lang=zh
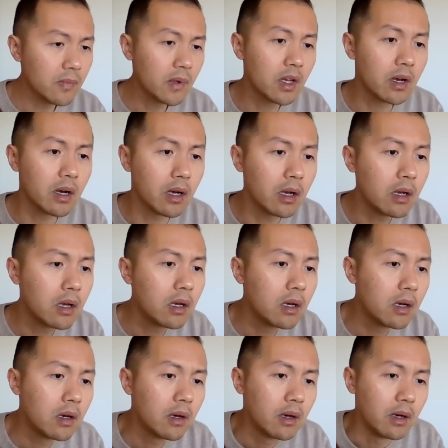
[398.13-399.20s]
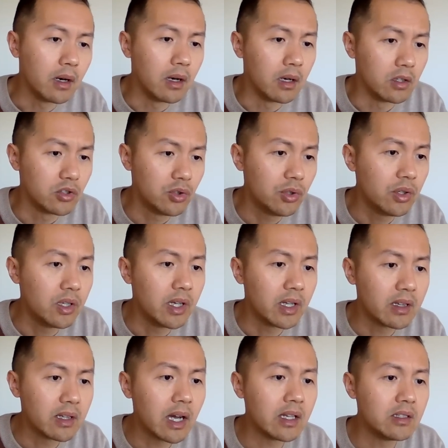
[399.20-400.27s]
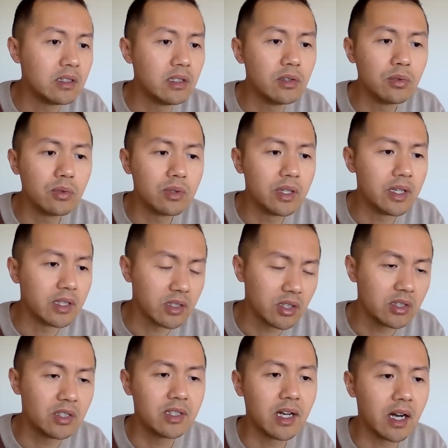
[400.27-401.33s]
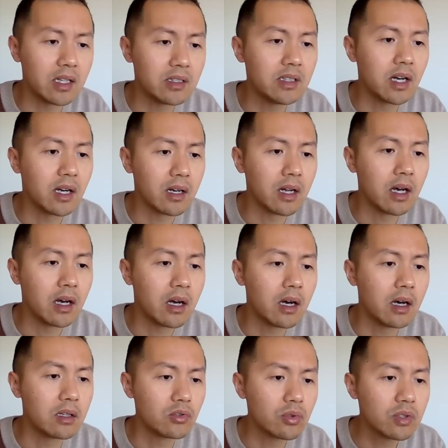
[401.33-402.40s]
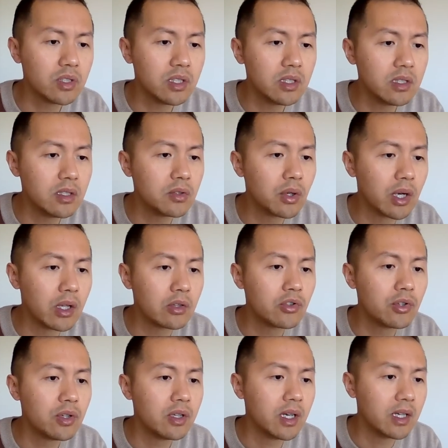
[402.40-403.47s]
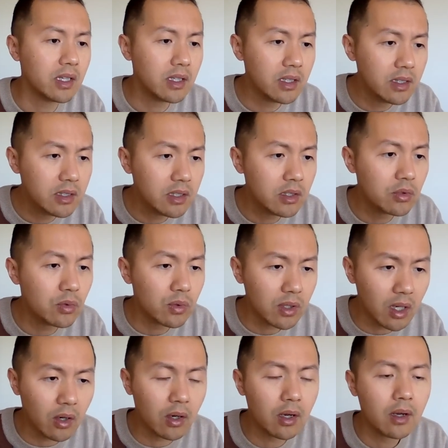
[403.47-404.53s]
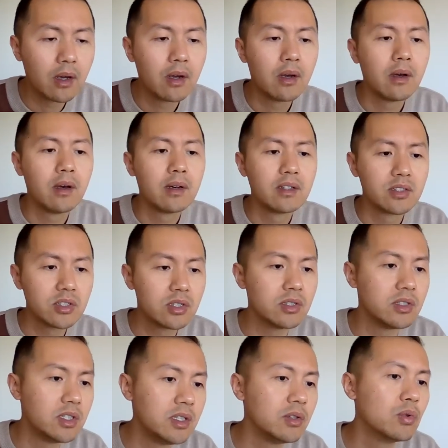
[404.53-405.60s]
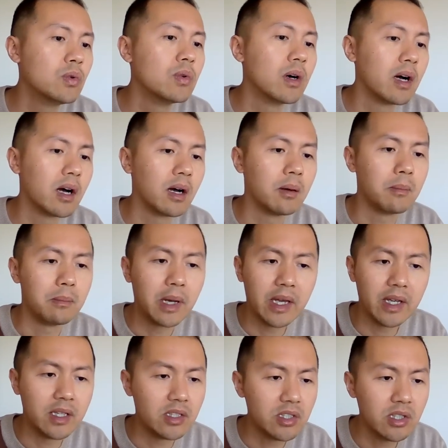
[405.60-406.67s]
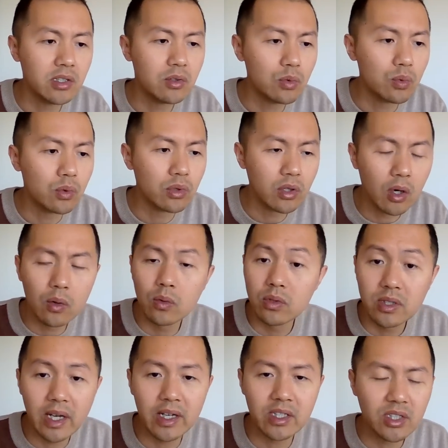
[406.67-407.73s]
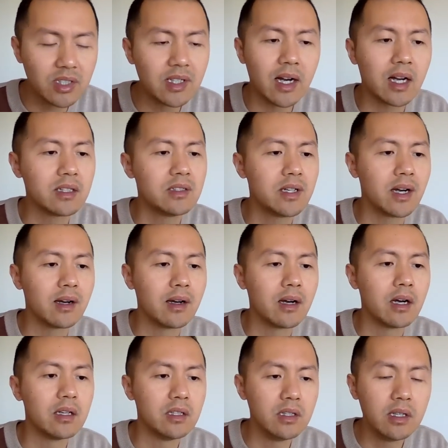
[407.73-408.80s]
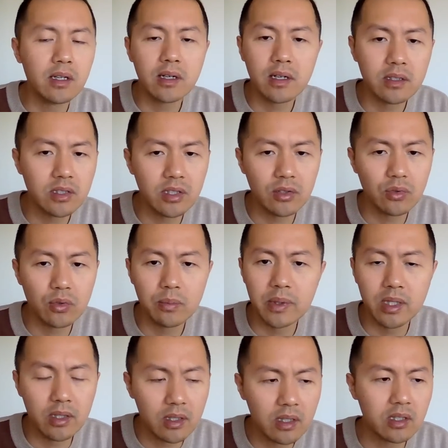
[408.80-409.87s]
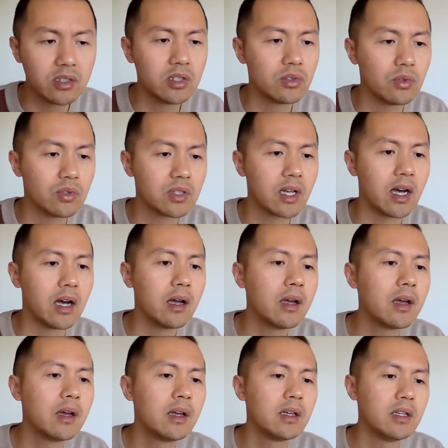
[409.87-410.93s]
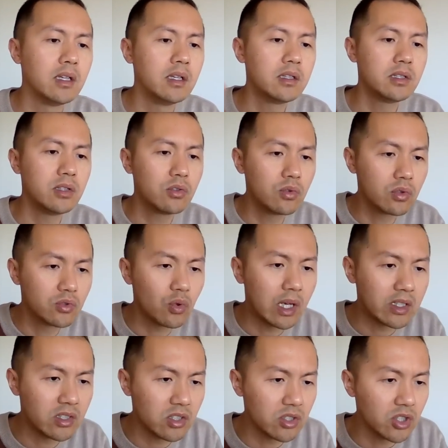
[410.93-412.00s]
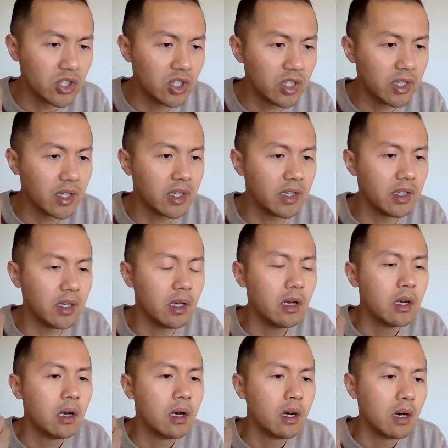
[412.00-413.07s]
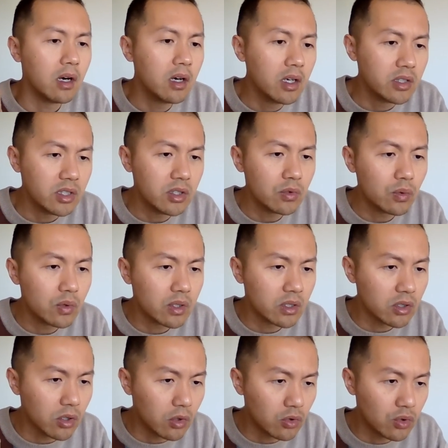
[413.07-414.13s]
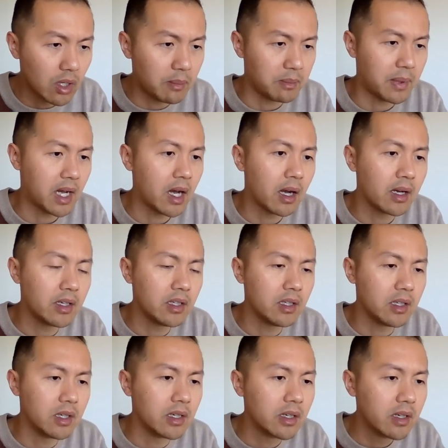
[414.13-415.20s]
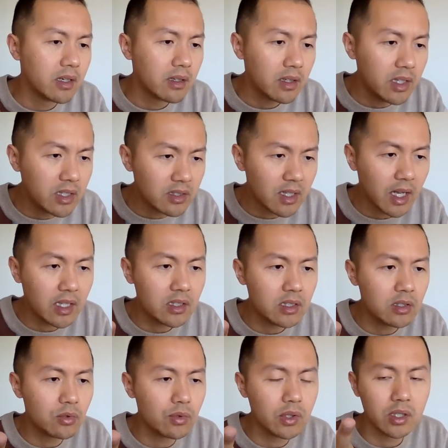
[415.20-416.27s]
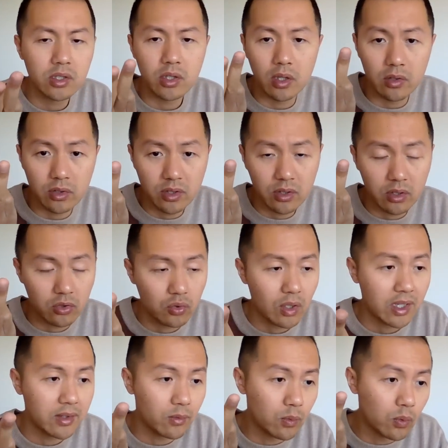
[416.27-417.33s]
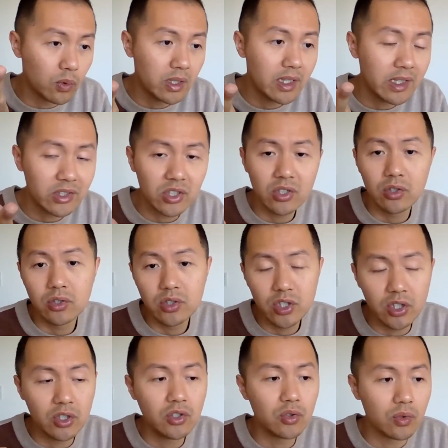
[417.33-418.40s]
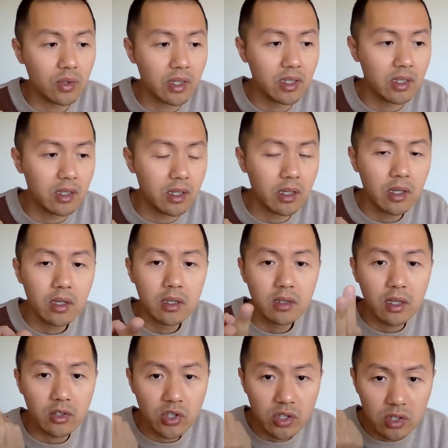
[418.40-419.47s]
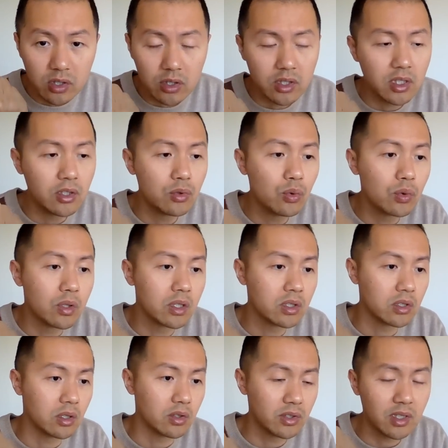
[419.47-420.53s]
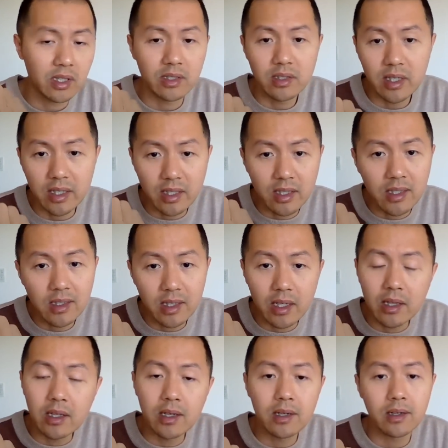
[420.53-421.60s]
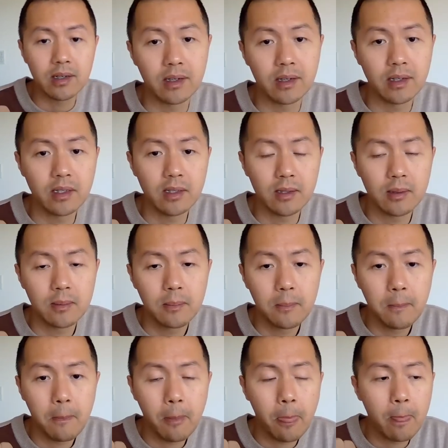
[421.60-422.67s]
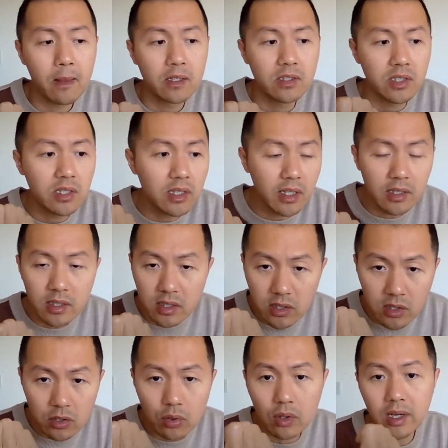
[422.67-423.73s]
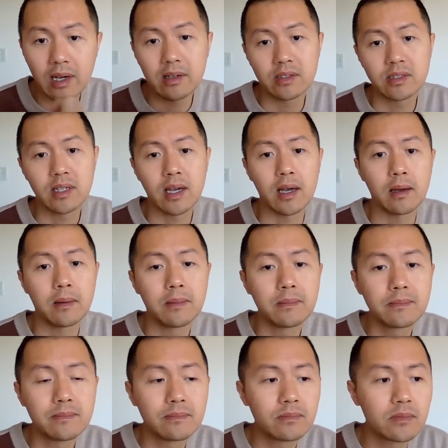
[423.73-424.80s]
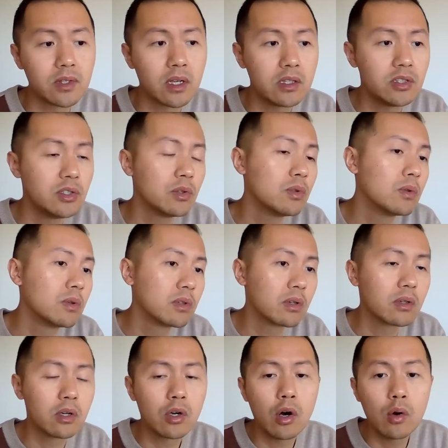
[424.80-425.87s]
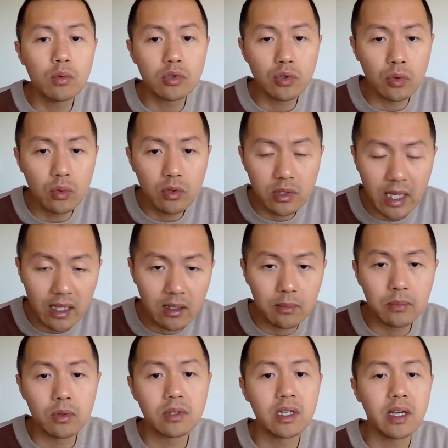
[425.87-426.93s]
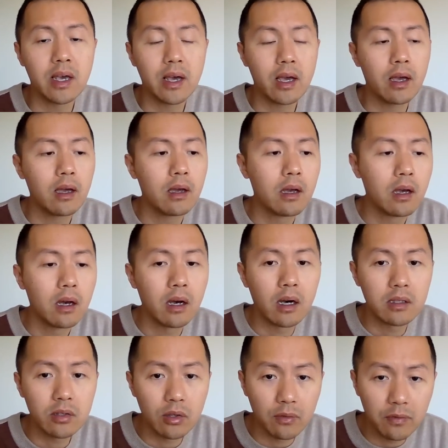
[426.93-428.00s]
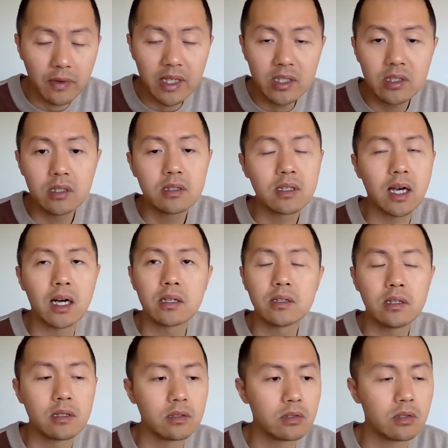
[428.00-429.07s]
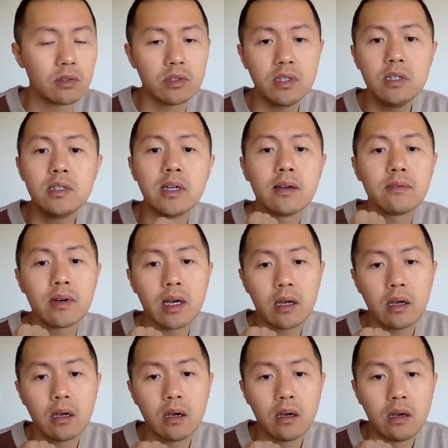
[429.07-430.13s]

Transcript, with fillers: 啊啊！去年单季度也是下降了啊，中集集团去年一季度到。四季度啊，每季度都在下降啊，一个季度比一个季度差。一季度赚十七个亿，二季度的时候赚八个亿，第三季度的时候赚五点七七九个亿，到四季度的时候剩下一点零个亿。今年一季度更差，那几乎这个扣除财政补贴啊，这种非经常性收入一千万。